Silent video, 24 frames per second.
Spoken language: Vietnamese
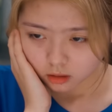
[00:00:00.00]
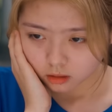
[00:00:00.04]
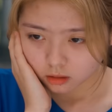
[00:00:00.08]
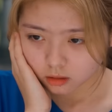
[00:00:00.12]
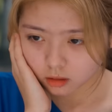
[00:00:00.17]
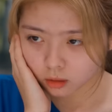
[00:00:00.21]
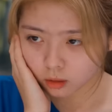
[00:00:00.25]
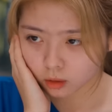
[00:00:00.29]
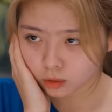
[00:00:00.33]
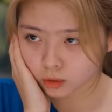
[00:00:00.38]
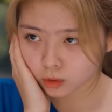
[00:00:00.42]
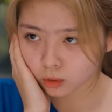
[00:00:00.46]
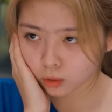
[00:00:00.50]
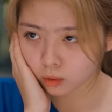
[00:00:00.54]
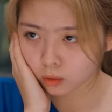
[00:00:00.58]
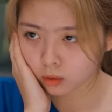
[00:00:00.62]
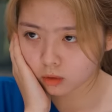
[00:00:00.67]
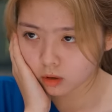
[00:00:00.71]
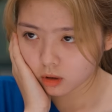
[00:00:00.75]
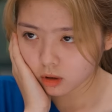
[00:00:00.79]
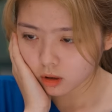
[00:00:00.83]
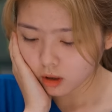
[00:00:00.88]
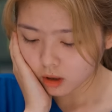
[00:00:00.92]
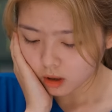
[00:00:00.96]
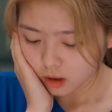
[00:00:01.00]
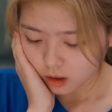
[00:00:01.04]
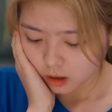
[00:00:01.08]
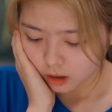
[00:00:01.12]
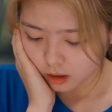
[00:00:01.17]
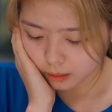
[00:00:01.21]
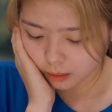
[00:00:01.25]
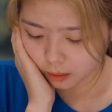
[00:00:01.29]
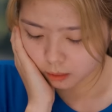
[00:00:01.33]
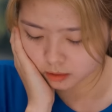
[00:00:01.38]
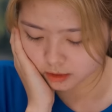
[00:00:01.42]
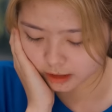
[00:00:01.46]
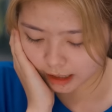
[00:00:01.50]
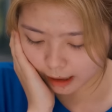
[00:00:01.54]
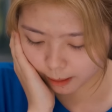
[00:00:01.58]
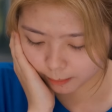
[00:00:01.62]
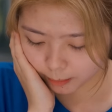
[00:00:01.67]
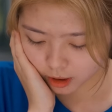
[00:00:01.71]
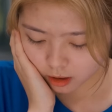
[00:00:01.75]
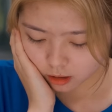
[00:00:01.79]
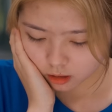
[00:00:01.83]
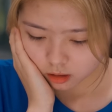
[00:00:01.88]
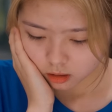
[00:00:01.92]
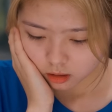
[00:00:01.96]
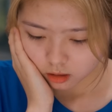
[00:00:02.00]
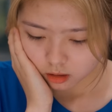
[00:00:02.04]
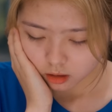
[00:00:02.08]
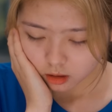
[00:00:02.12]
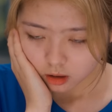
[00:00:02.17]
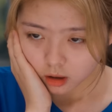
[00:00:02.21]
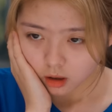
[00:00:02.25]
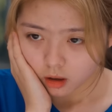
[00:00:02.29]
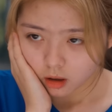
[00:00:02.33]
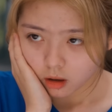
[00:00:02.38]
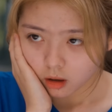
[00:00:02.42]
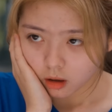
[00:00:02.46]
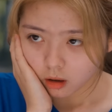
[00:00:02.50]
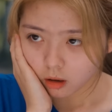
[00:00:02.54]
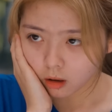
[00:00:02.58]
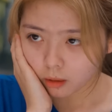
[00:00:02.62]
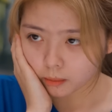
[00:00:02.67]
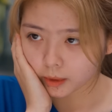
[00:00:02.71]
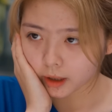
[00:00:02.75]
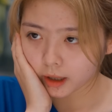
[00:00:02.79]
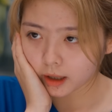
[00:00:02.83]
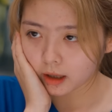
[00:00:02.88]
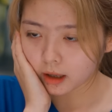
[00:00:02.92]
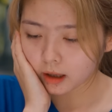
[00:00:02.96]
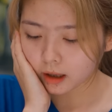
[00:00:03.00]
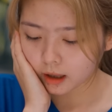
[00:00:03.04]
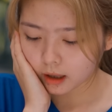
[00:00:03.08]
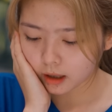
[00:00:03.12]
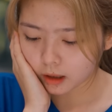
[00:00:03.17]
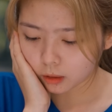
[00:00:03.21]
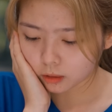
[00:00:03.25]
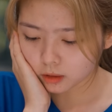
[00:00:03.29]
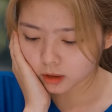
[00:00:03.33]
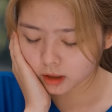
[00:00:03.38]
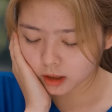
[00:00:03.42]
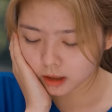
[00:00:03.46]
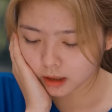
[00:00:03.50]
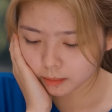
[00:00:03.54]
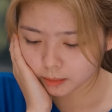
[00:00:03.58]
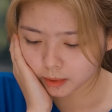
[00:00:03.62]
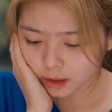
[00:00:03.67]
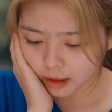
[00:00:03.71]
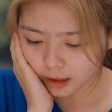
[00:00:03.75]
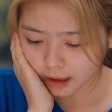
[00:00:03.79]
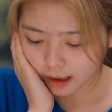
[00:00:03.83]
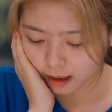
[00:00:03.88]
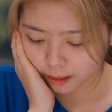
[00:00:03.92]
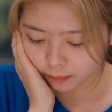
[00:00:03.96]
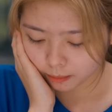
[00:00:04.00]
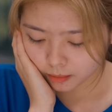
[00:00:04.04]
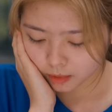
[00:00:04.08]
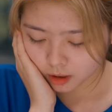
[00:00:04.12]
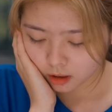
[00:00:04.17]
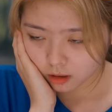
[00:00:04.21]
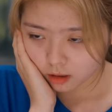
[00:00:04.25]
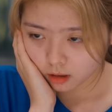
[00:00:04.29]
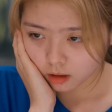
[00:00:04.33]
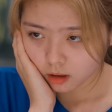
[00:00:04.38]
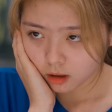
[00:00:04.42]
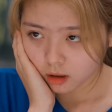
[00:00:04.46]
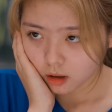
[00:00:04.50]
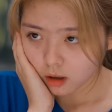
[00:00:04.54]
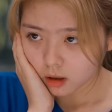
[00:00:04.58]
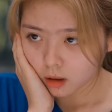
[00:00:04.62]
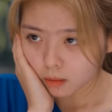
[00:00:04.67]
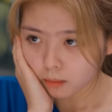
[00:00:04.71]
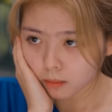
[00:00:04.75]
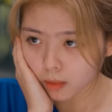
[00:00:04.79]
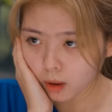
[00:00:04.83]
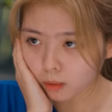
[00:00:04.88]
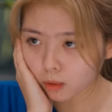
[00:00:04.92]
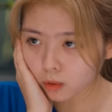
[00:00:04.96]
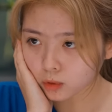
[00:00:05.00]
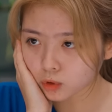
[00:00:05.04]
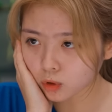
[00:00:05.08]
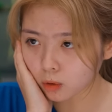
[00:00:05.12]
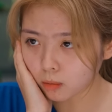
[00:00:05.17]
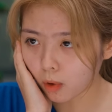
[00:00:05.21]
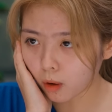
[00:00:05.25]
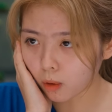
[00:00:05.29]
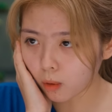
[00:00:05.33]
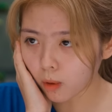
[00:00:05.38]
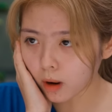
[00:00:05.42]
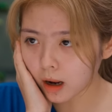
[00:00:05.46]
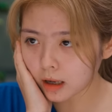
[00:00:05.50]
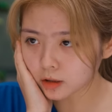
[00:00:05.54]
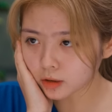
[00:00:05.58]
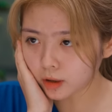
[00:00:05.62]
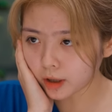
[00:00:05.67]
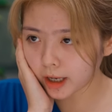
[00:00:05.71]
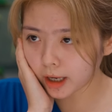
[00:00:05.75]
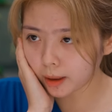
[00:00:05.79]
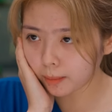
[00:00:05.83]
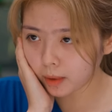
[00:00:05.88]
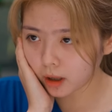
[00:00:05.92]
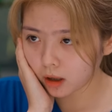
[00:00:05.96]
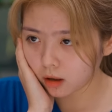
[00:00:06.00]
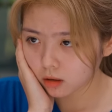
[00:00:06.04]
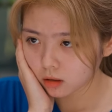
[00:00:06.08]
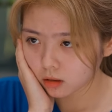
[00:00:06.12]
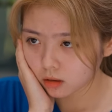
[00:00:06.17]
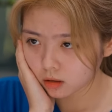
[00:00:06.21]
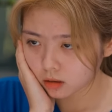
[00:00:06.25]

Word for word: Thưa cô chủ Em không dám ạ Hôm nay là ngày đầu tiên em đi làm Mong cô chủ bỏ qua cho em ạ